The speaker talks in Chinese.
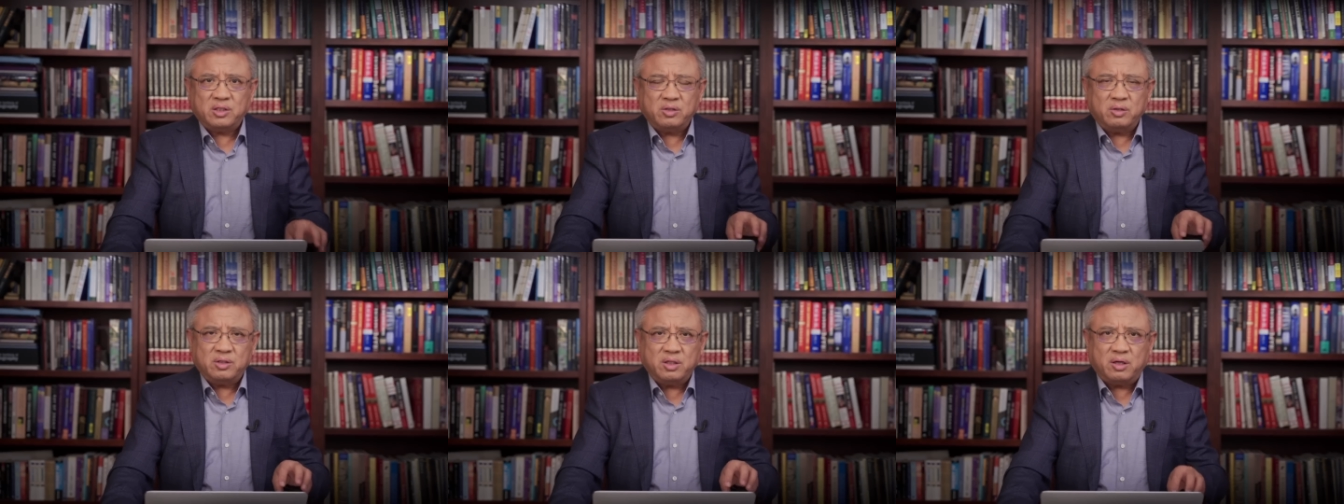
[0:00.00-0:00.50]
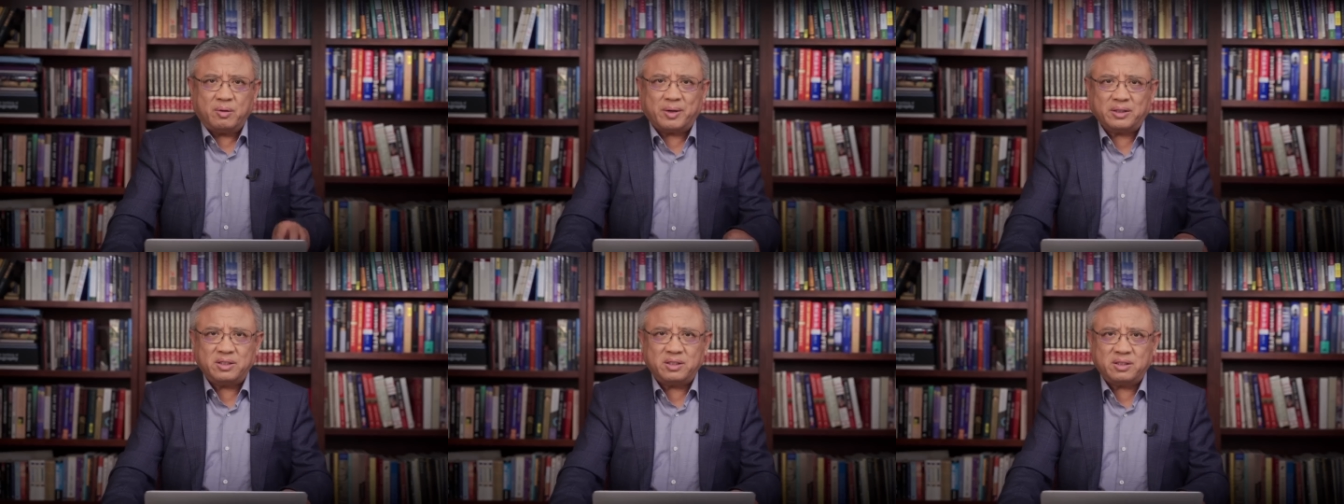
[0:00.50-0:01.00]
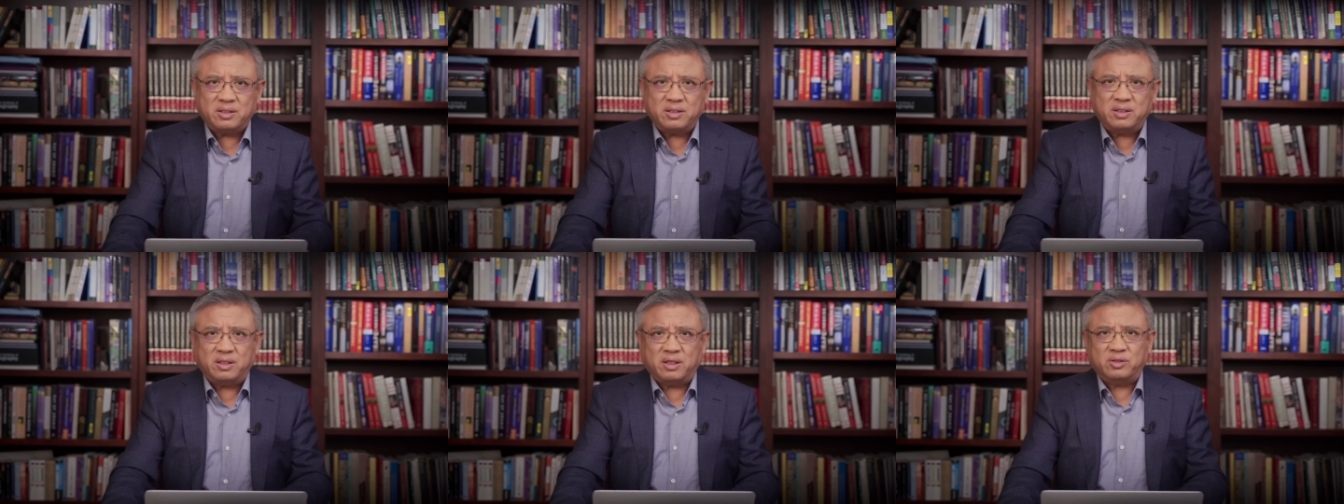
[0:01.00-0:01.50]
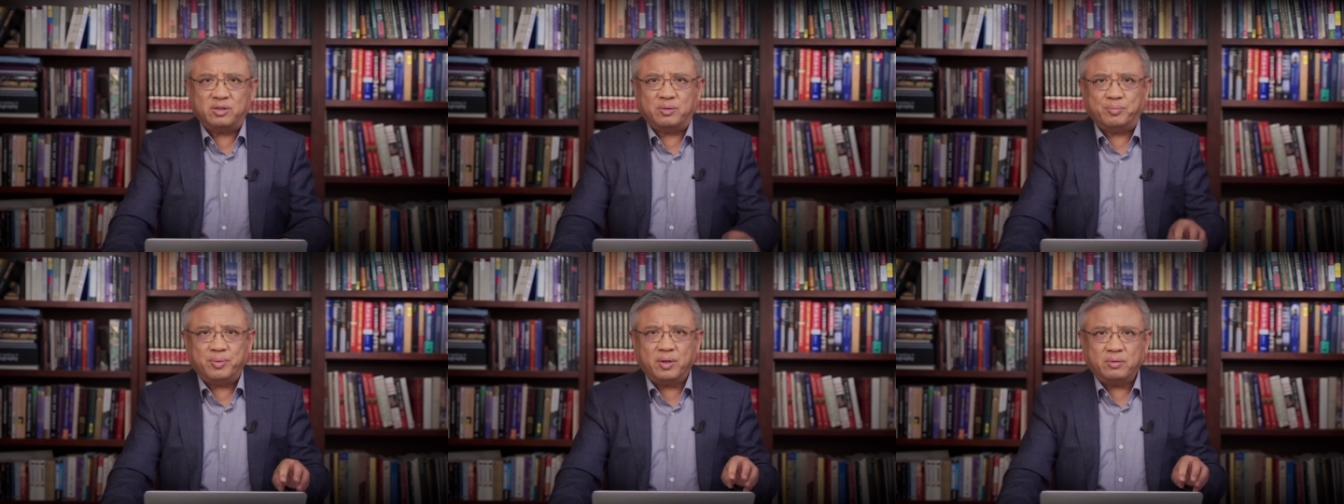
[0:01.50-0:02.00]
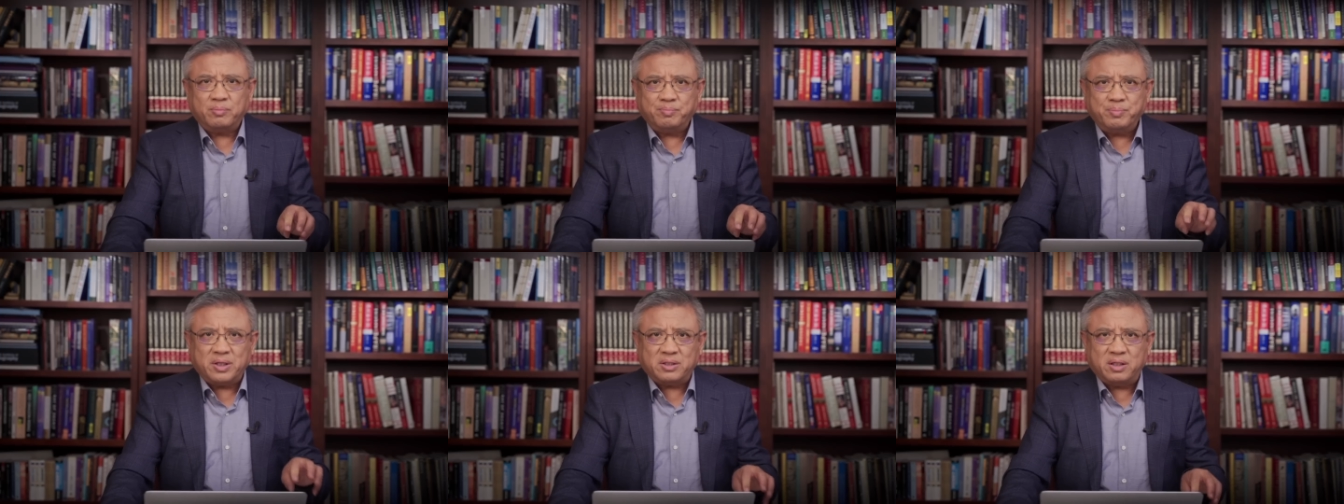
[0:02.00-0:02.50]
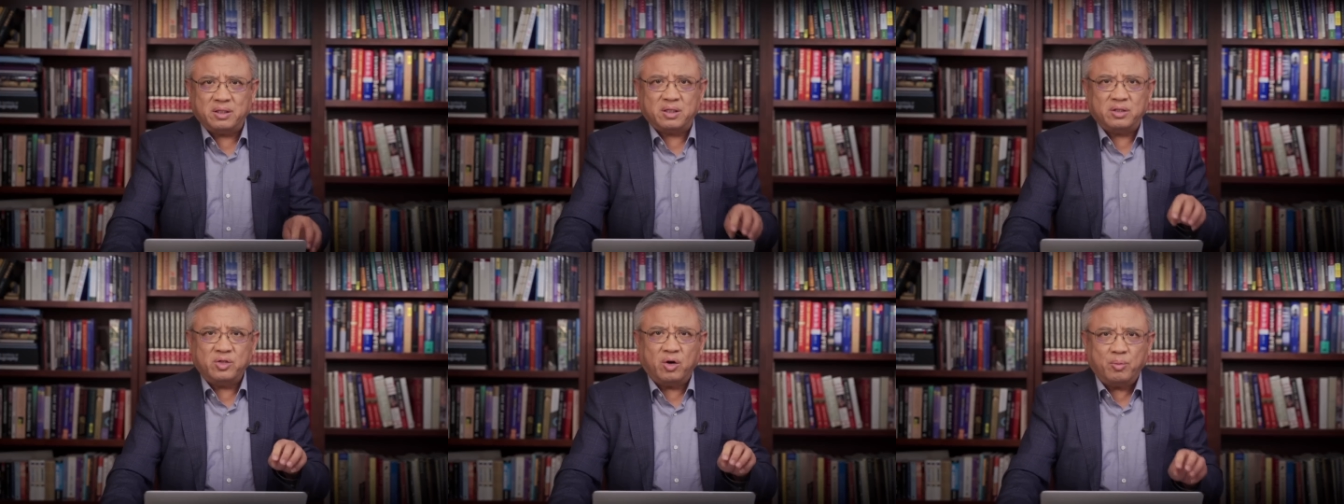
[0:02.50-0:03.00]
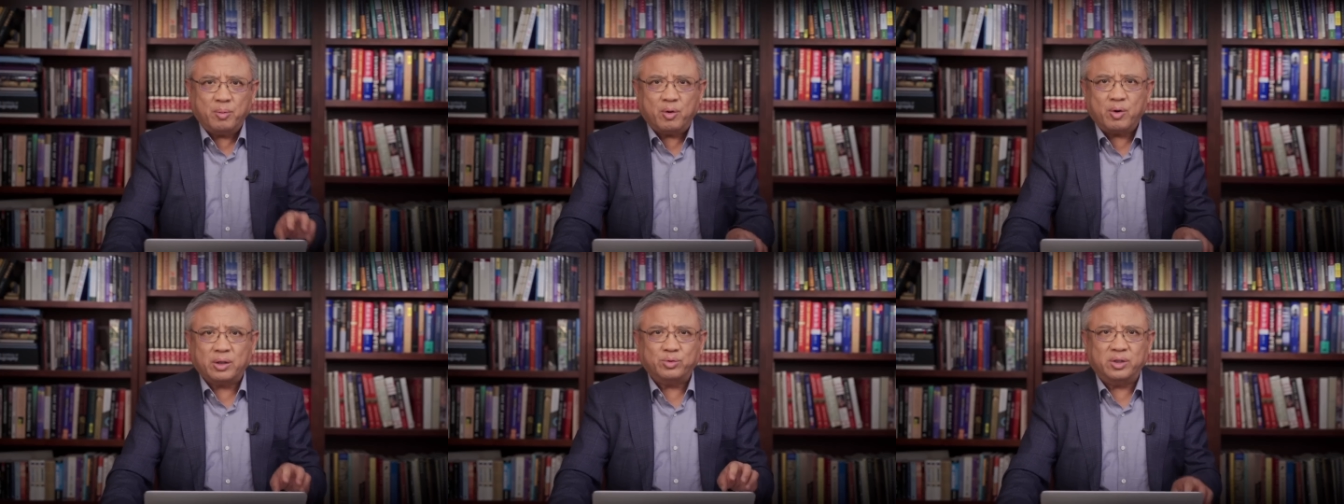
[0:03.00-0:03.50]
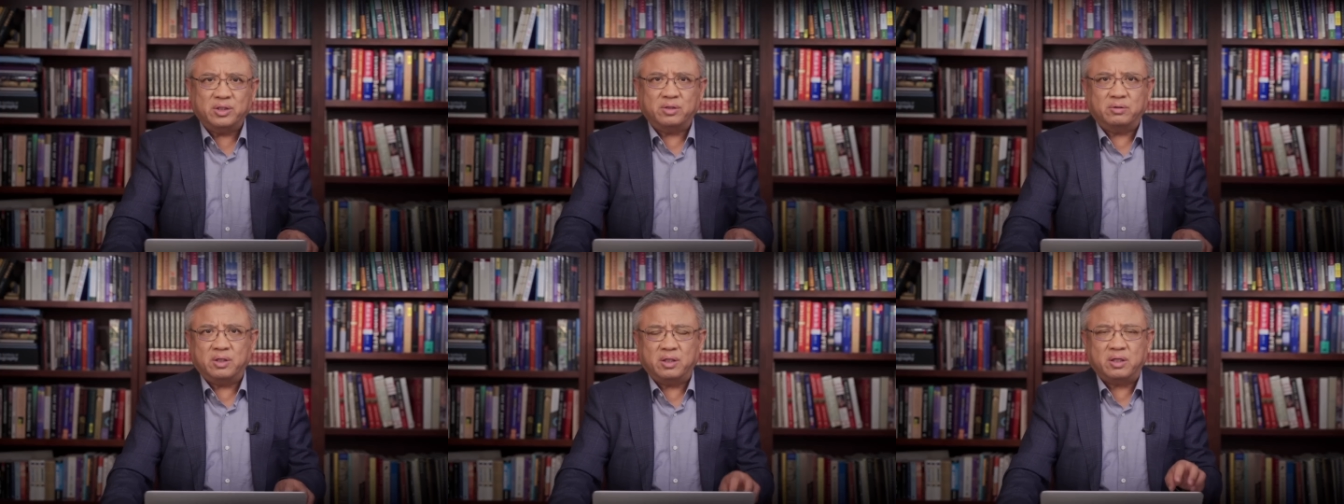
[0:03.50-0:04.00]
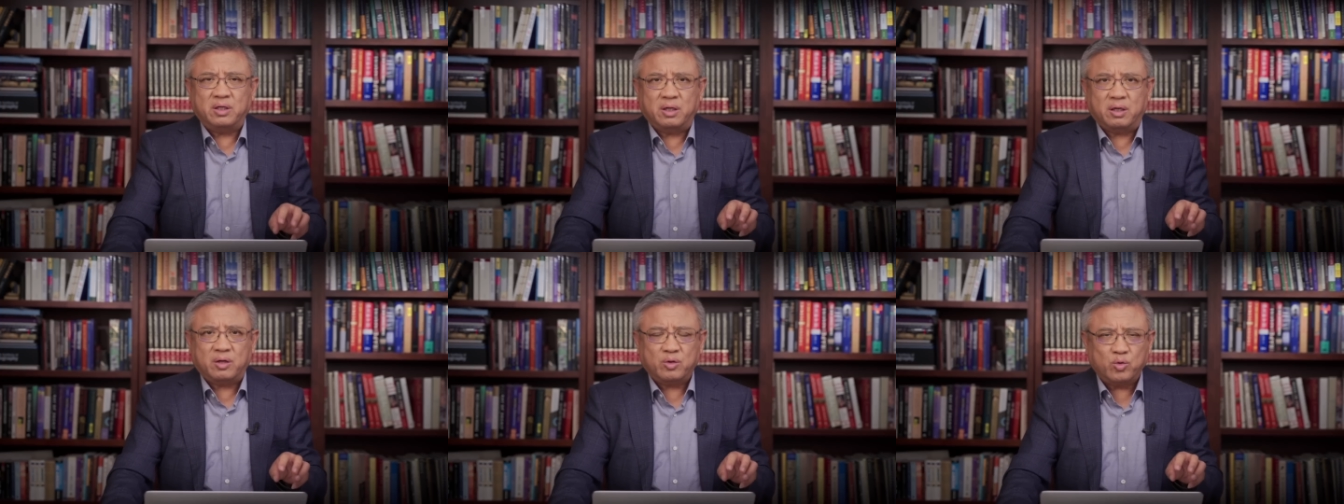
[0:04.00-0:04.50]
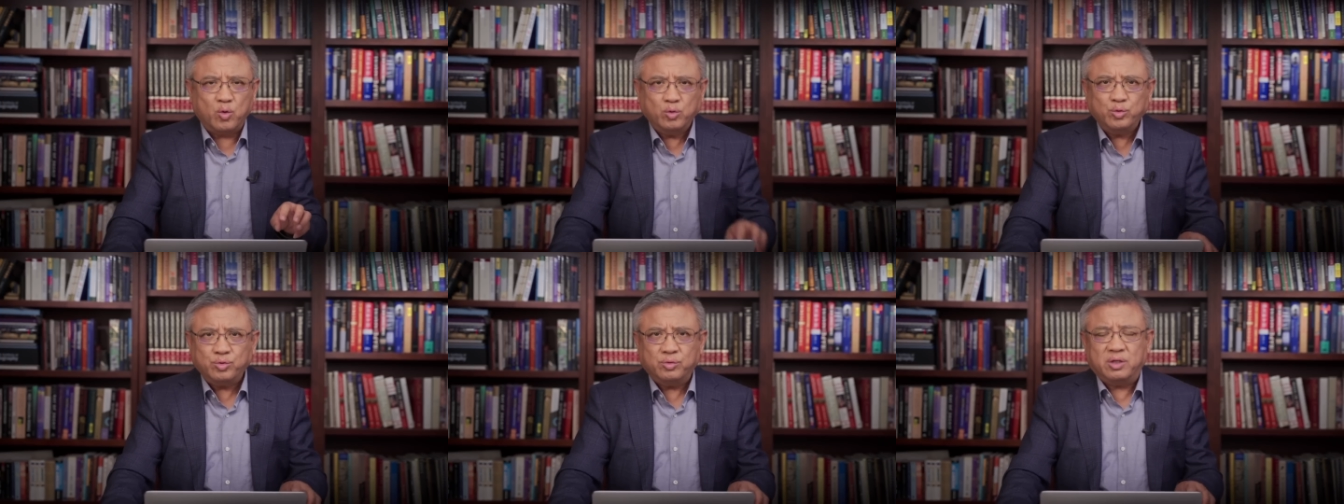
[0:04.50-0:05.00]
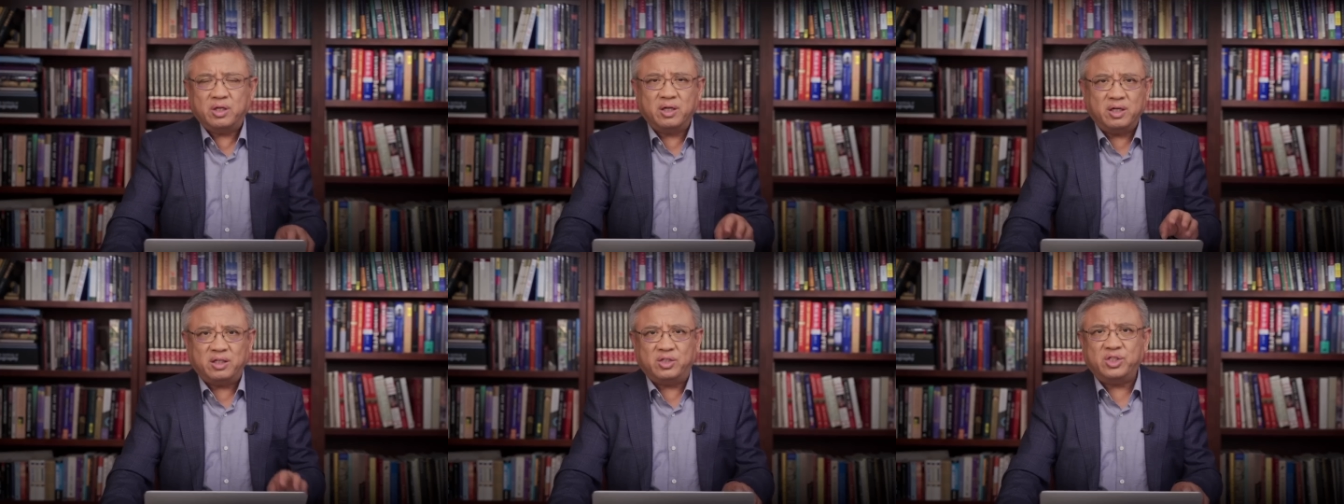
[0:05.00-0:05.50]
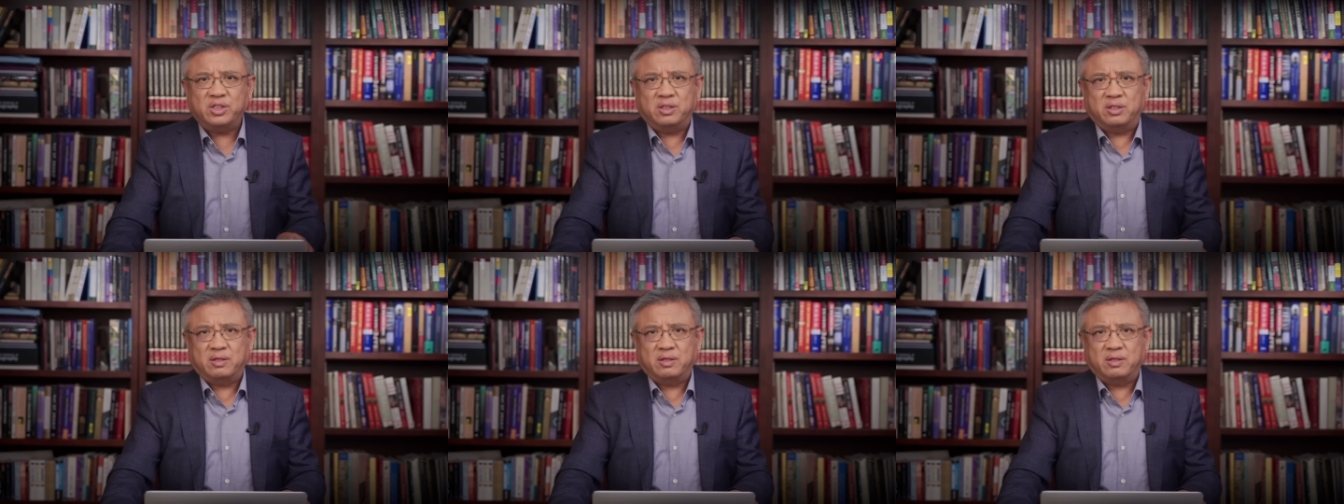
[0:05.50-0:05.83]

就硬要把这件事情呢，就是标变成一个妖魔化对手的一个工具、一个利器。